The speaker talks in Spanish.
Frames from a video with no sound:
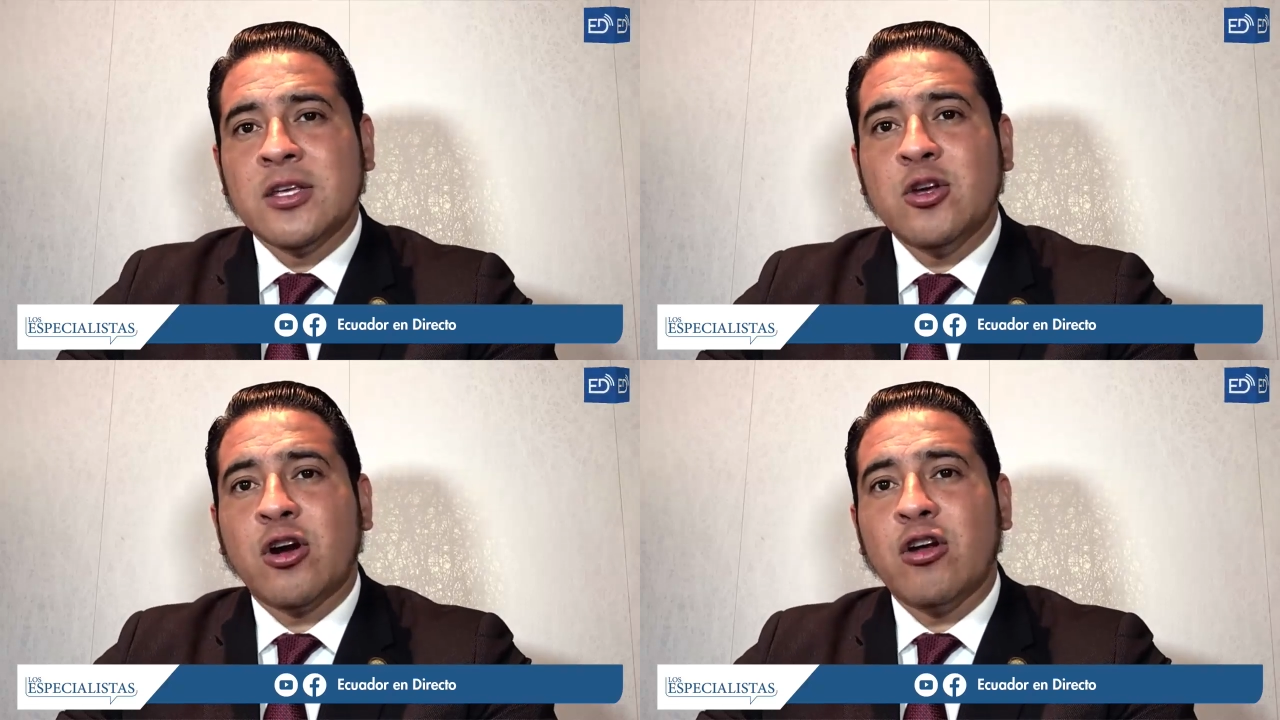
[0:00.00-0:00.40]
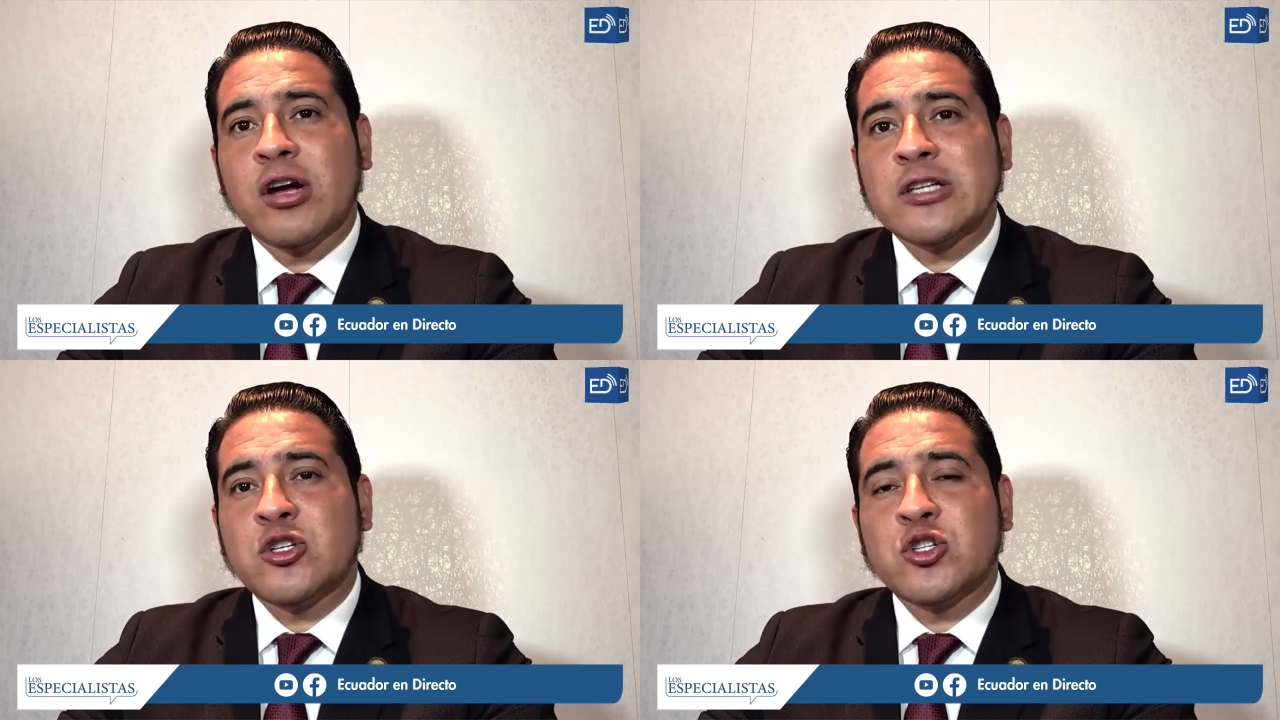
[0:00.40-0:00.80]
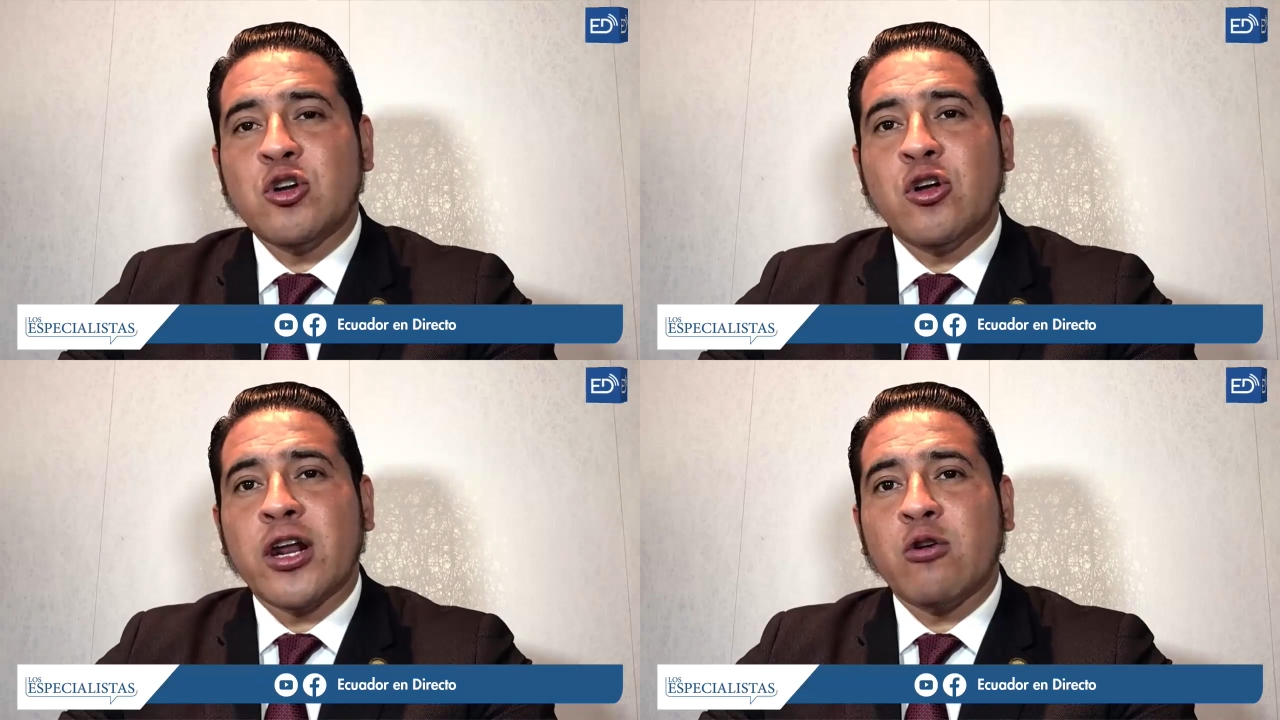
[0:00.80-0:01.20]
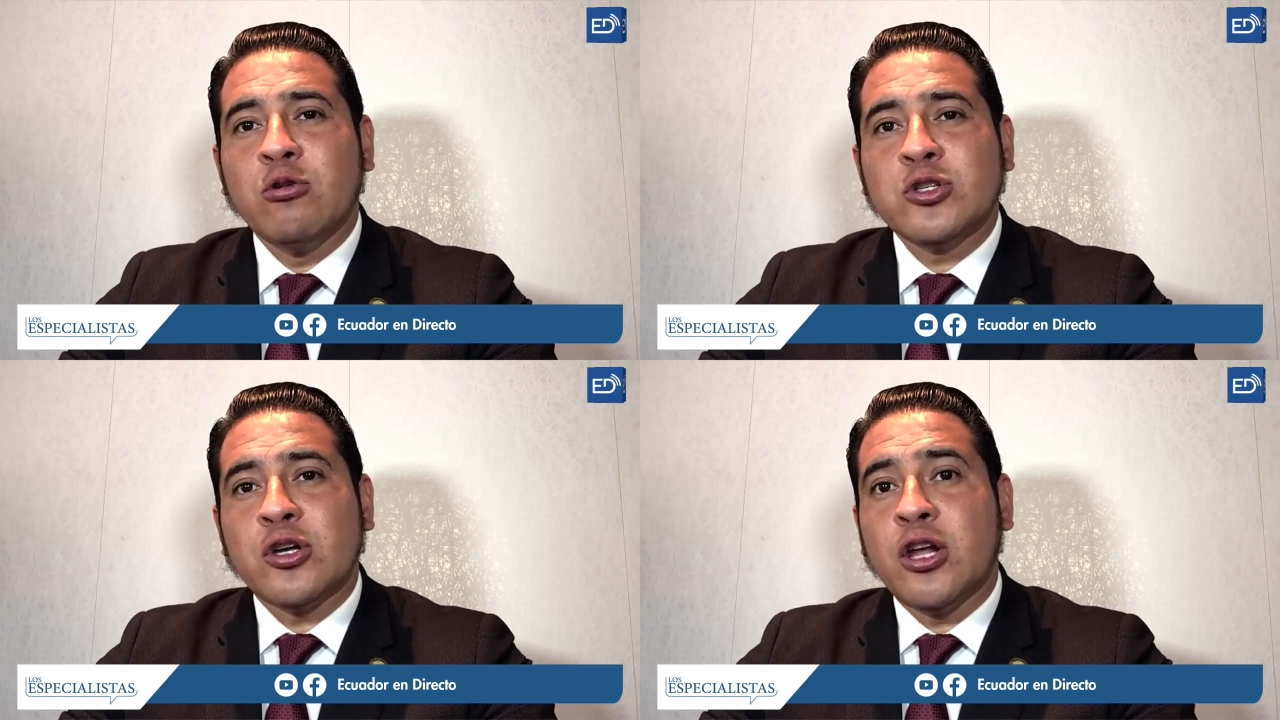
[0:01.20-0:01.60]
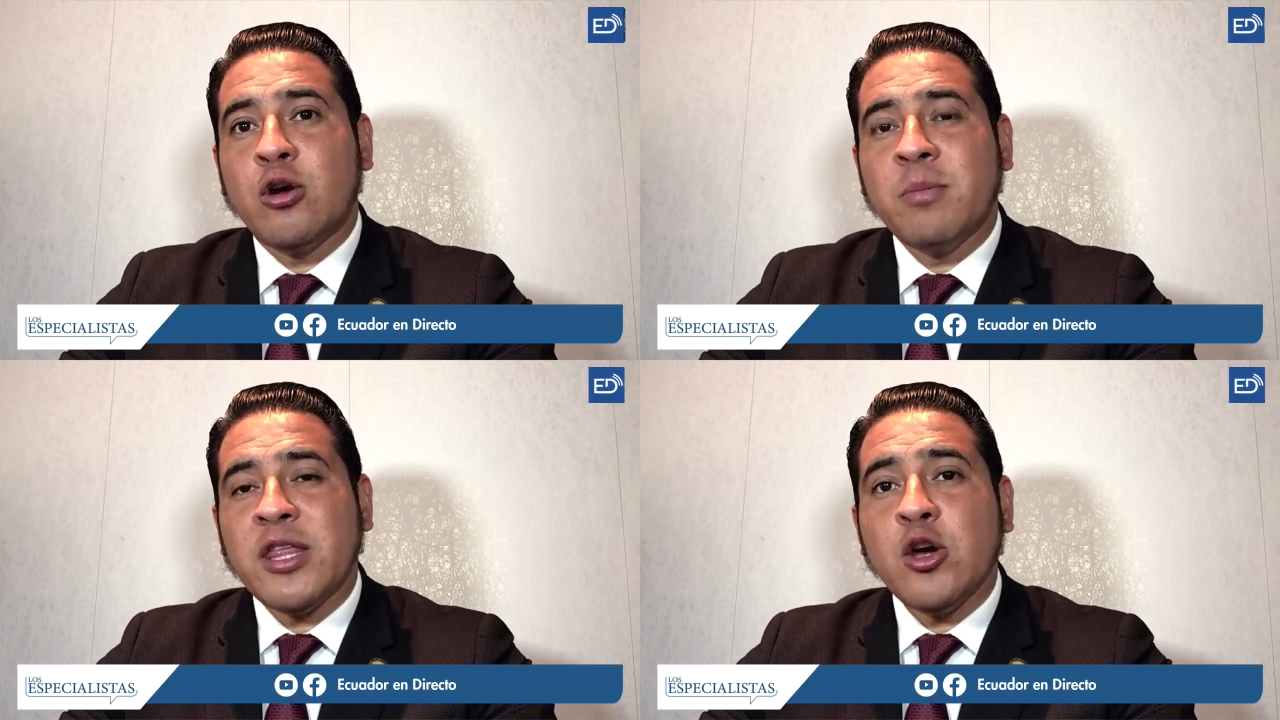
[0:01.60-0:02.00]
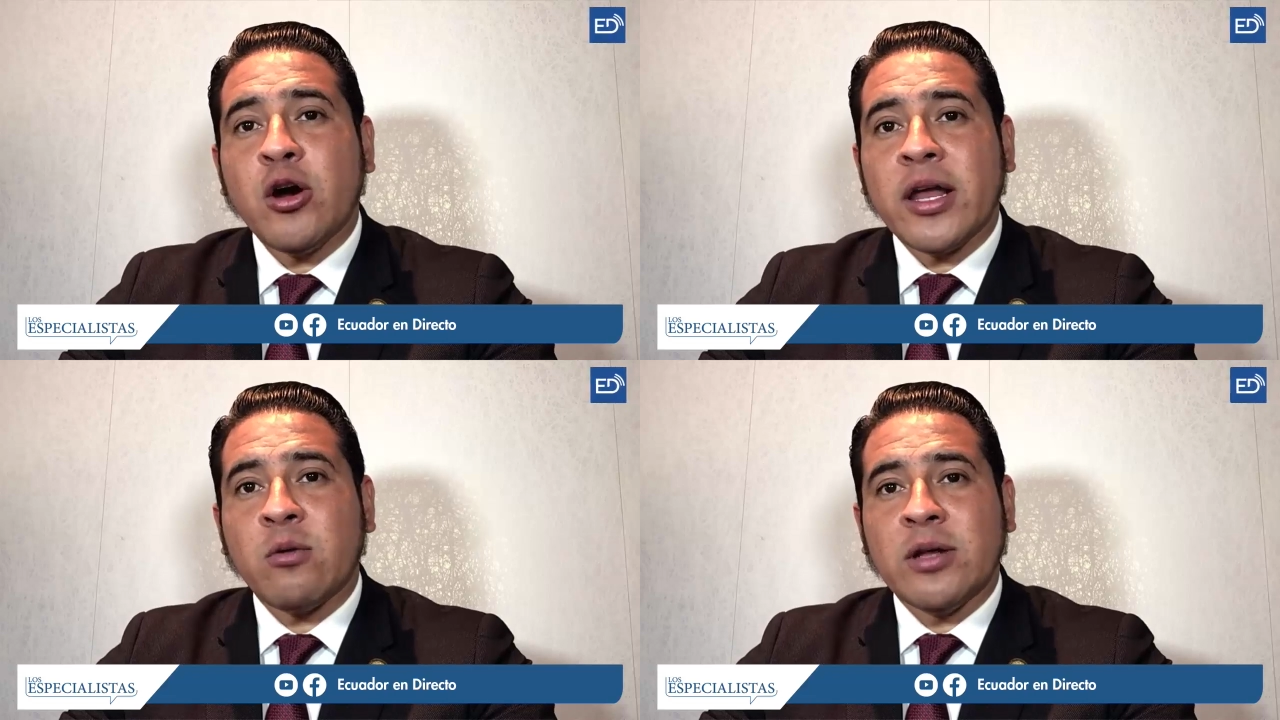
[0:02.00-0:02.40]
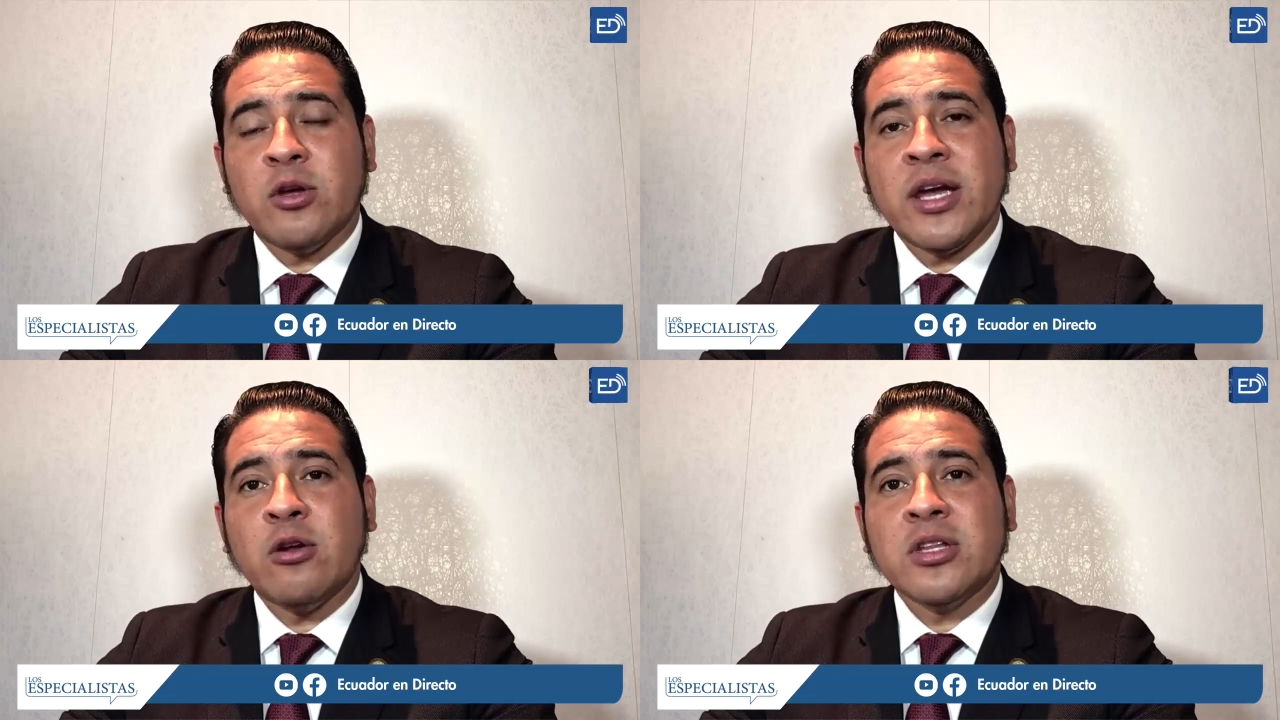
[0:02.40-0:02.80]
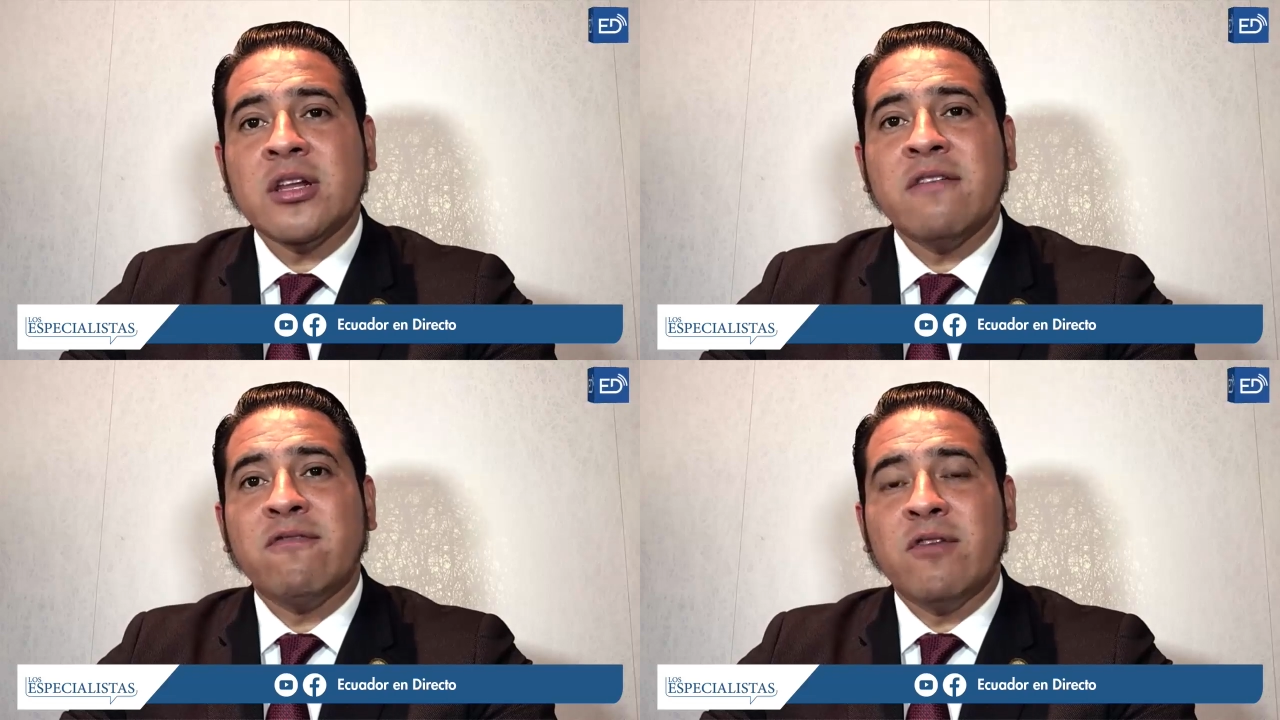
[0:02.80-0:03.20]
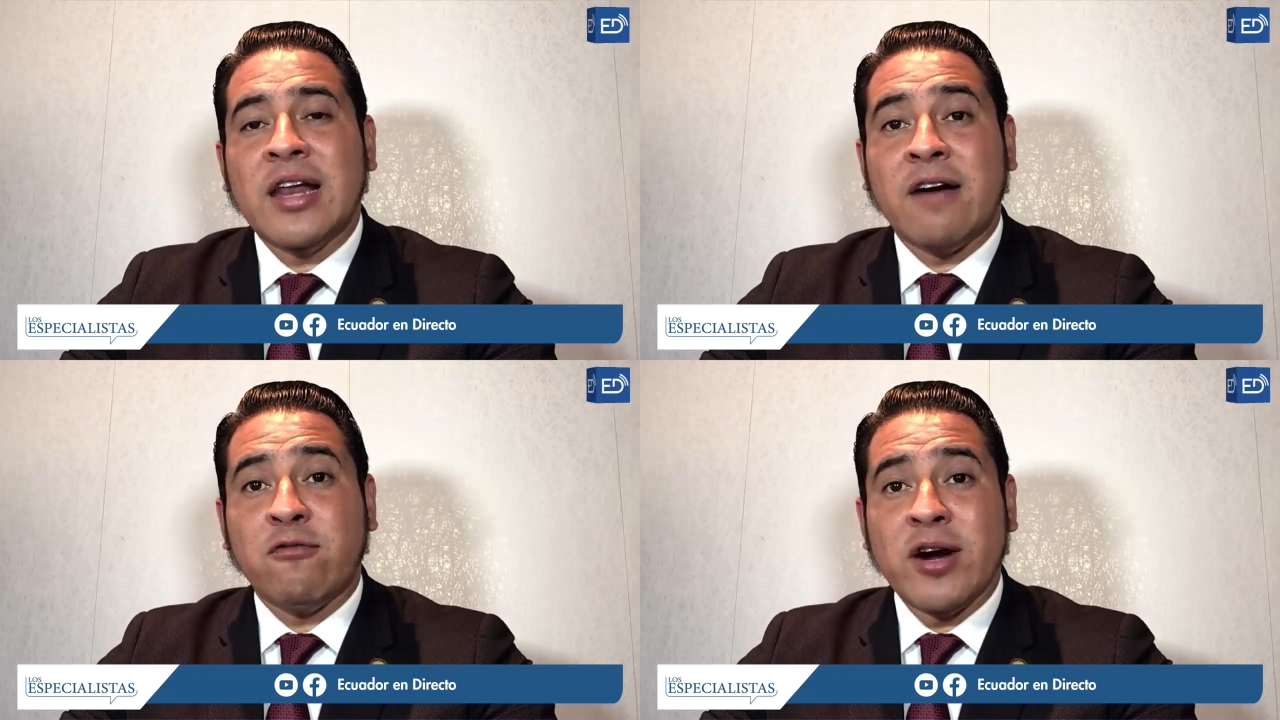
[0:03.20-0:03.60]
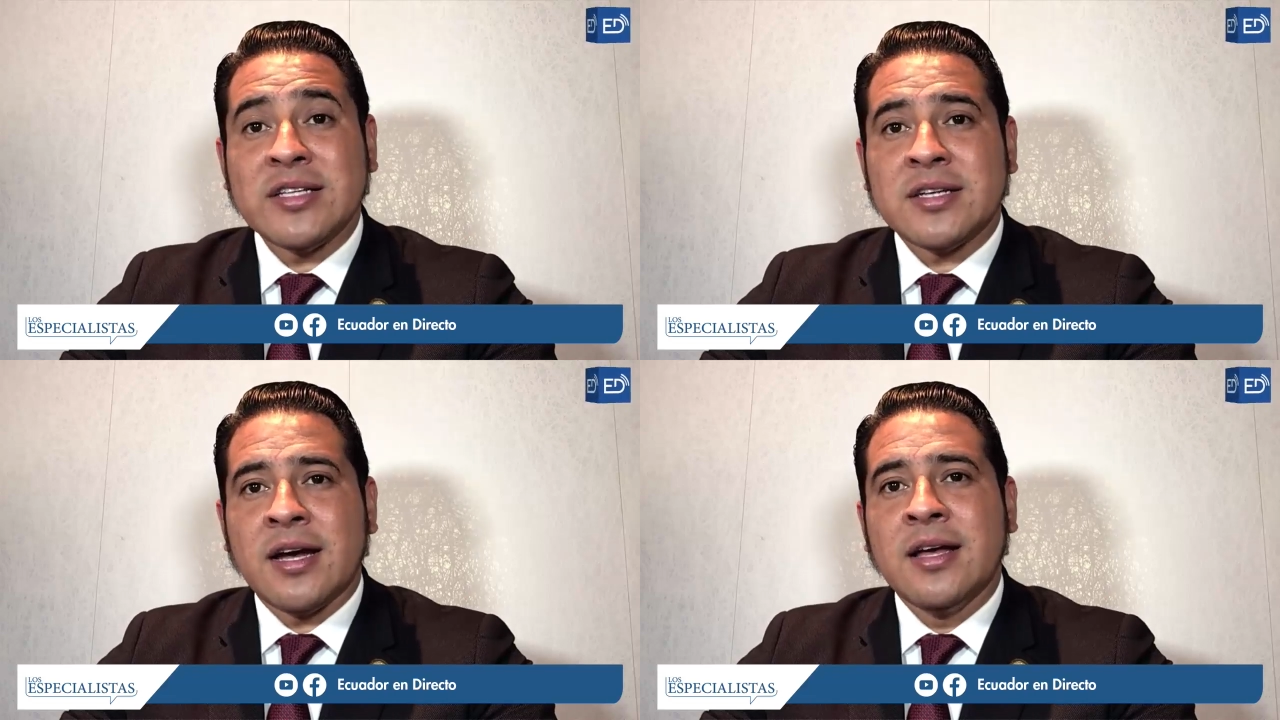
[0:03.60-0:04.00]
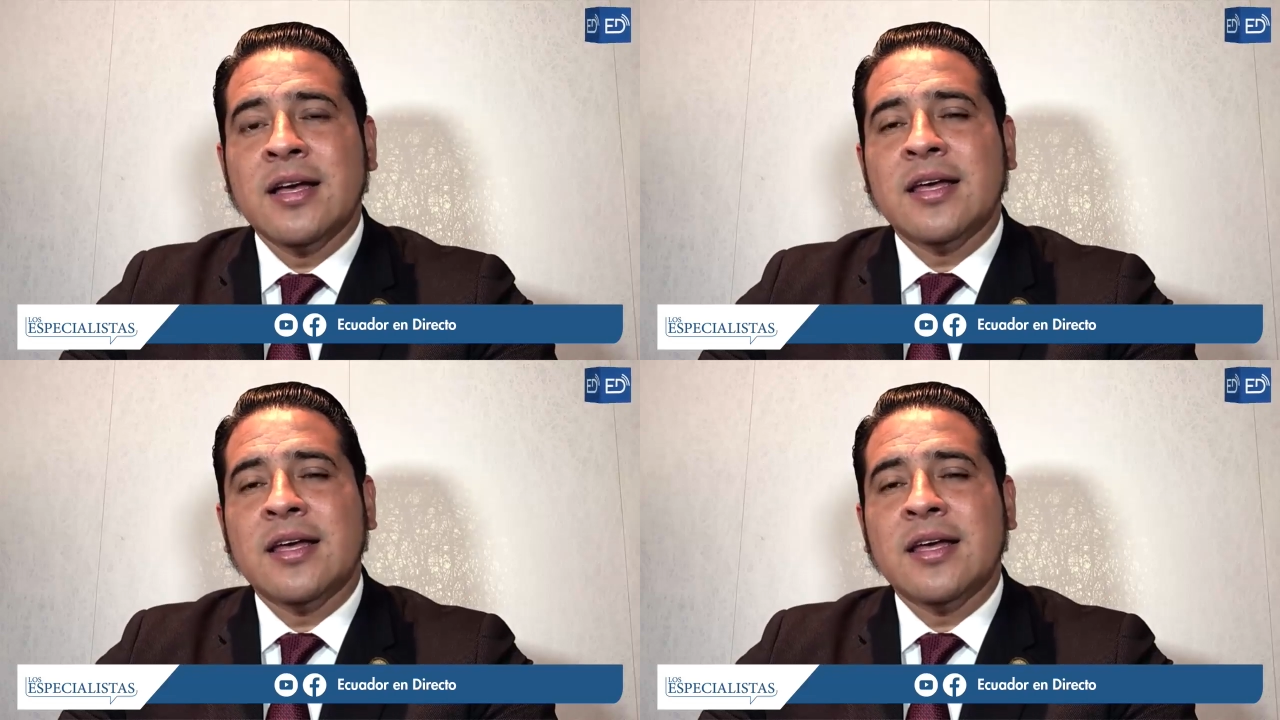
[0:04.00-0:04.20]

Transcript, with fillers: yo creo que esos son los recursos de los mediocres cuando ya no tienen la fuerza